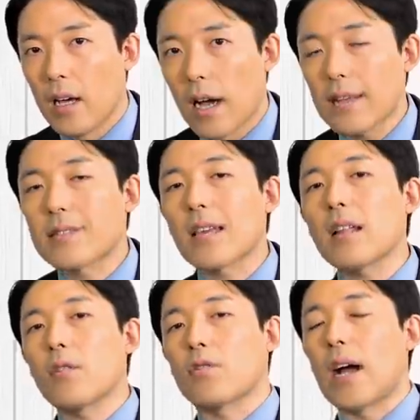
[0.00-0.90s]
発
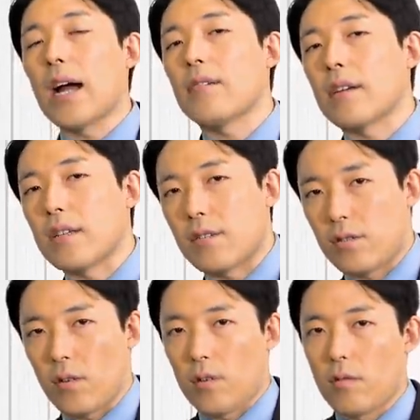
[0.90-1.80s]
言力があるわけで
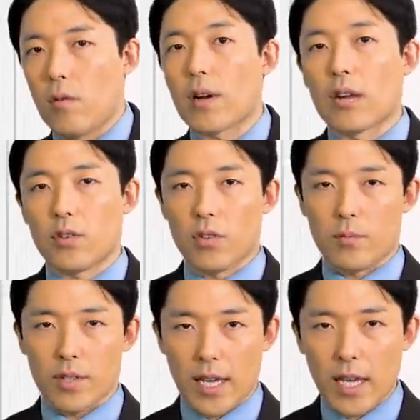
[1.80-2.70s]
すよ。他の人
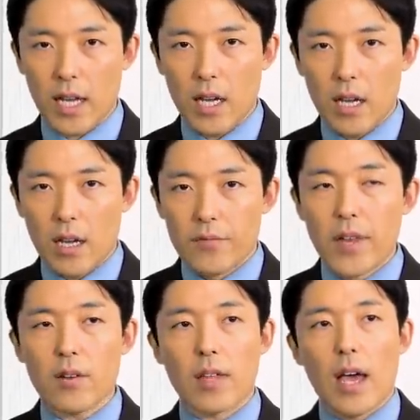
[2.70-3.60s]
にもね。
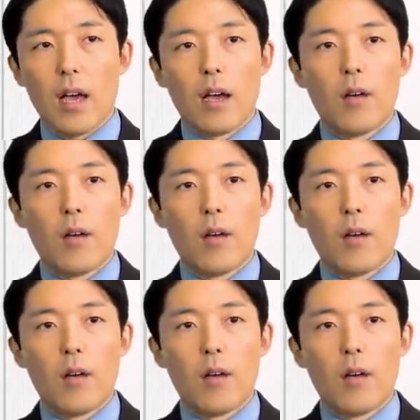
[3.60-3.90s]
なので